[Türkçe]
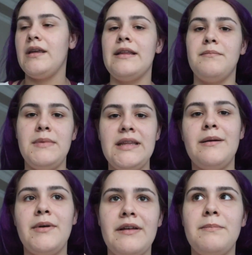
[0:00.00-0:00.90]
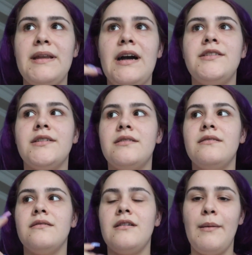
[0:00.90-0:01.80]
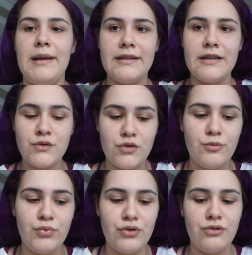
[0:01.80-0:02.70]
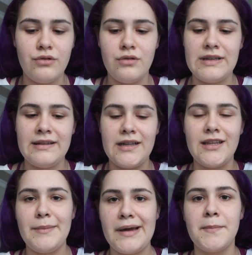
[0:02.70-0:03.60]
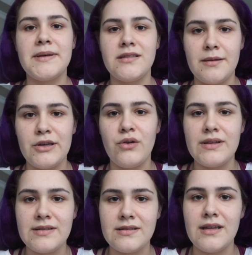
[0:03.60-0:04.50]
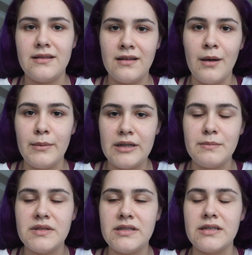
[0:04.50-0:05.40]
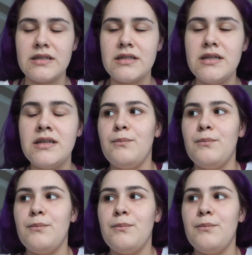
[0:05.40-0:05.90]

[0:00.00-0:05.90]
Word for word: Evet midem evet birazcık ameliyattan sonra büyüdü. Zaten yeme kapasiteme göre siz de tahmin etmişsinizdir.